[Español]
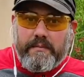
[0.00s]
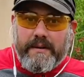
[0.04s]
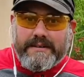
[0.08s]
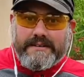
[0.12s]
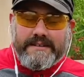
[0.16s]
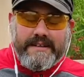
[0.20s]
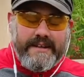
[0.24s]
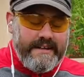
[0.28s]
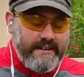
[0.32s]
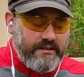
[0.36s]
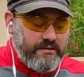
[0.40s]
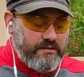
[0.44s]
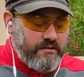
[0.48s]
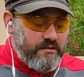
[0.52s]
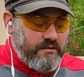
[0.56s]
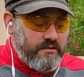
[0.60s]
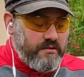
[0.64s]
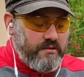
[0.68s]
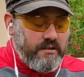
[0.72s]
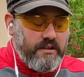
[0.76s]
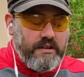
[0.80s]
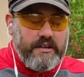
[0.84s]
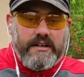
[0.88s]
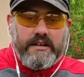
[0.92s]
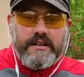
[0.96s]
me pasa eso,
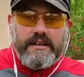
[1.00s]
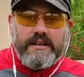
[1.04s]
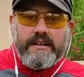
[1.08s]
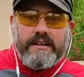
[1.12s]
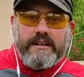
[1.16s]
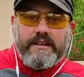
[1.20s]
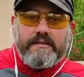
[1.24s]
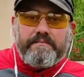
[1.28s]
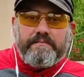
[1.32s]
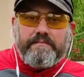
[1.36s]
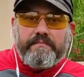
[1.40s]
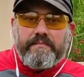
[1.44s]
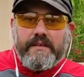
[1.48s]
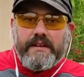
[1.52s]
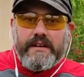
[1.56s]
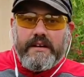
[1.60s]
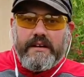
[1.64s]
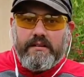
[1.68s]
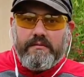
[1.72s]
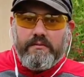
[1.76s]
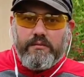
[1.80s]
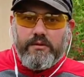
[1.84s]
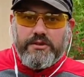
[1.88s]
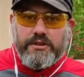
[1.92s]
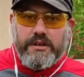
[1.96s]
¿no? Que
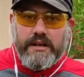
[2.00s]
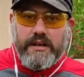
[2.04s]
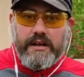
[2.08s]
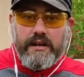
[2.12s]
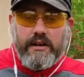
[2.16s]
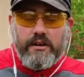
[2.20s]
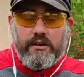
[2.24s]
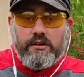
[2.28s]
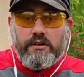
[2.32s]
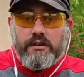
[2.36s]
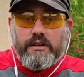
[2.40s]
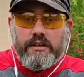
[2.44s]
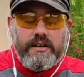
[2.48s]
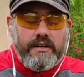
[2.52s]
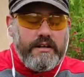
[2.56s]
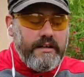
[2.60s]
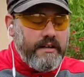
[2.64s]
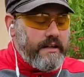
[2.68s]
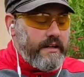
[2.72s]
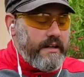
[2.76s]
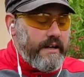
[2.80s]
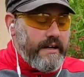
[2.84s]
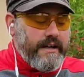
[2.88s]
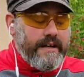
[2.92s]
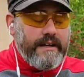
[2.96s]
en muchos lados,
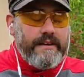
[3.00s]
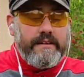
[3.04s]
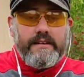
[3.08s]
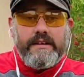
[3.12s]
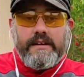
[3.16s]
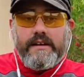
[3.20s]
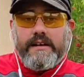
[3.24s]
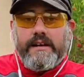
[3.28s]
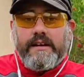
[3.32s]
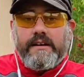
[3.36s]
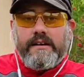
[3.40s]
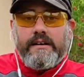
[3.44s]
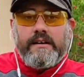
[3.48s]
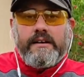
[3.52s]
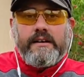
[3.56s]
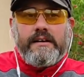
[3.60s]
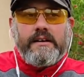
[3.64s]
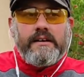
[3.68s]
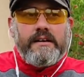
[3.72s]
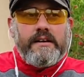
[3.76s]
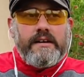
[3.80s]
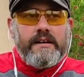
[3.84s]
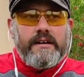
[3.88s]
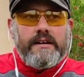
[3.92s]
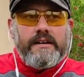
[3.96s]
en, Argentina
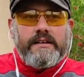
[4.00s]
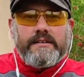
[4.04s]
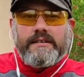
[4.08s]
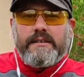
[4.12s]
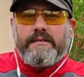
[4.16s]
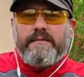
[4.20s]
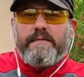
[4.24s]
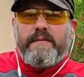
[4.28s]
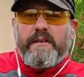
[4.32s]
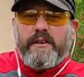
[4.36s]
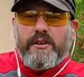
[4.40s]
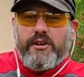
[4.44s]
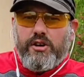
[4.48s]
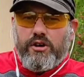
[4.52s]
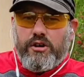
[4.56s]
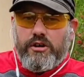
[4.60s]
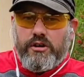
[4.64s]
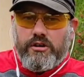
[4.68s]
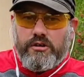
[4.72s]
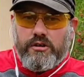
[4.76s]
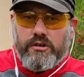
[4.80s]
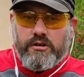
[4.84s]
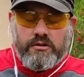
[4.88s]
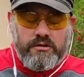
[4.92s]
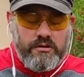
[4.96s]
le dicen
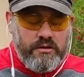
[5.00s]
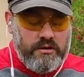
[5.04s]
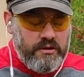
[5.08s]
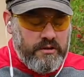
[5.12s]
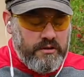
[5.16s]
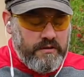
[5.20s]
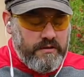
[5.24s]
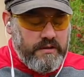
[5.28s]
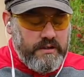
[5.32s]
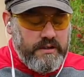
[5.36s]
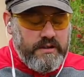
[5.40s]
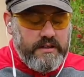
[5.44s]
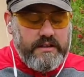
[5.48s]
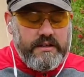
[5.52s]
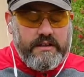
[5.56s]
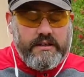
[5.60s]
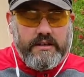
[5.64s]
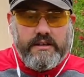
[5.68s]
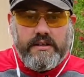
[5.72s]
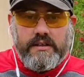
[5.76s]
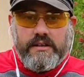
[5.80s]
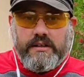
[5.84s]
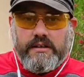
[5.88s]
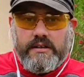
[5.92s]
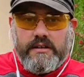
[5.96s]
fenólico,
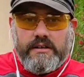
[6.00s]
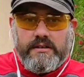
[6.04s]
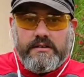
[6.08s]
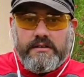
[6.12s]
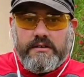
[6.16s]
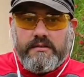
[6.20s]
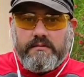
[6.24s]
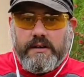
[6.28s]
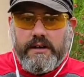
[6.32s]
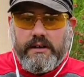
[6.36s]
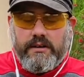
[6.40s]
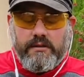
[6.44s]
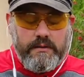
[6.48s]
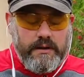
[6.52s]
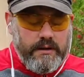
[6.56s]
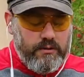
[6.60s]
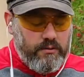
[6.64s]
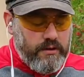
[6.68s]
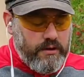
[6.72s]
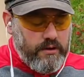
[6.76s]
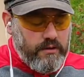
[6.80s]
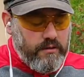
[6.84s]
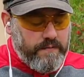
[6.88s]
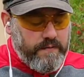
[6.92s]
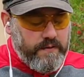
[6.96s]
eh, si mal no me
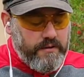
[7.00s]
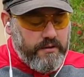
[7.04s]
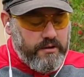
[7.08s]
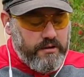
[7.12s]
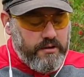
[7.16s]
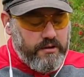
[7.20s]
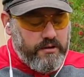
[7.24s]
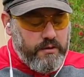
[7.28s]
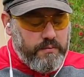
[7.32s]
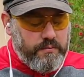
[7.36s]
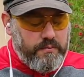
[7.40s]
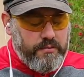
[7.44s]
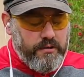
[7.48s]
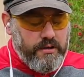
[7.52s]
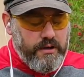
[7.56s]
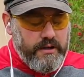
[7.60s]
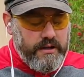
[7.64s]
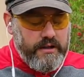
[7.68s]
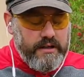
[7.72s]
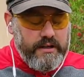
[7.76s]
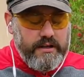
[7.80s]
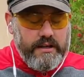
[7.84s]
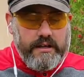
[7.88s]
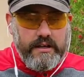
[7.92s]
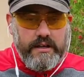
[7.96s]
acuerdo, fenólico es por
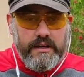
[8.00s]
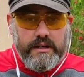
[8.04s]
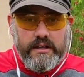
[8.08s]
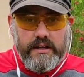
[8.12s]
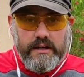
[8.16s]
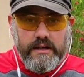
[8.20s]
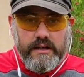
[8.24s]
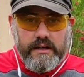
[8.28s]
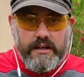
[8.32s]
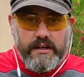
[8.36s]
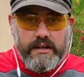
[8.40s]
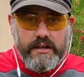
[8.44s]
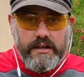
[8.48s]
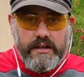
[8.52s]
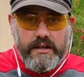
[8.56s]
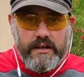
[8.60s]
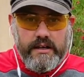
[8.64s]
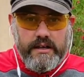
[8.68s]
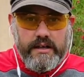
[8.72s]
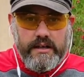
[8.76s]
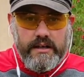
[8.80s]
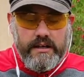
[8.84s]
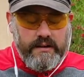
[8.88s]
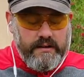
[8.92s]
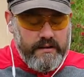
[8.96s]

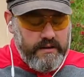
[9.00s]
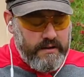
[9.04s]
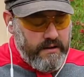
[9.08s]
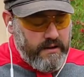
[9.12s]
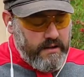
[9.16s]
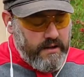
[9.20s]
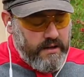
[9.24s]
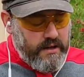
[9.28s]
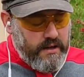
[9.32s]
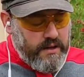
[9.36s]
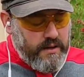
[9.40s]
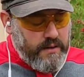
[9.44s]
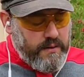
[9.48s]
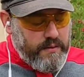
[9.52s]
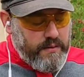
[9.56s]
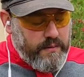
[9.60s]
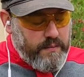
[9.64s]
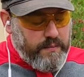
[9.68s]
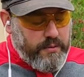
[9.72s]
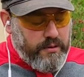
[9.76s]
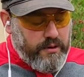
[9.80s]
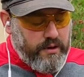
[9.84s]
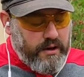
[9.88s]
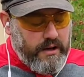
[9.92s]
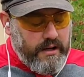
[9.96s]
el
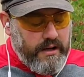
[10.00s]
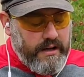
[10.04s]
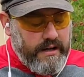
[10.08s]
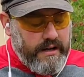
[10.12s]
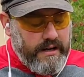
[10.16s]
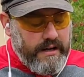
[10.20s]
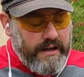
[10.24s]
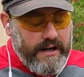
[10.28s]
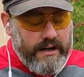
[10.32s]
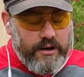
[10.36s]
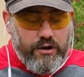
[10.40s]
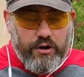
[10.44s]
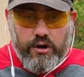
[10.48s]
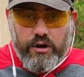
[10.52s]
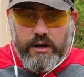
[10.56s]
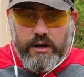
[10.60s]
por la